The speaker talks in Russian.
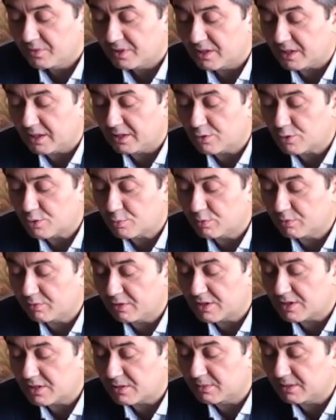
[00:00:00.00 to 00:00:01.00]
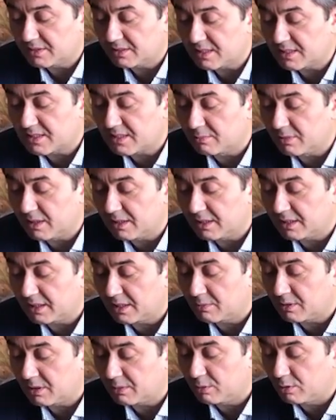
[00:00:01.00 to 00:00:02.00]
я не успеваю смотреть за
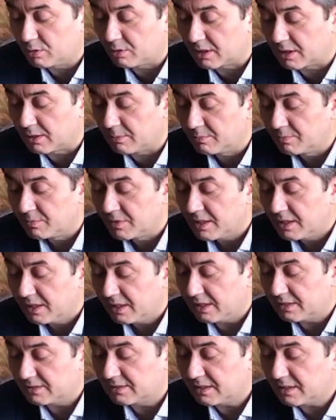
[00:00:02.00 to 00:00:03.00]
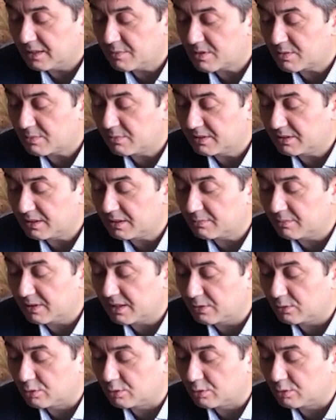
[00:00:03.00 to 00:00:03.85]
маленьким ребенком. И за ним смотрит моя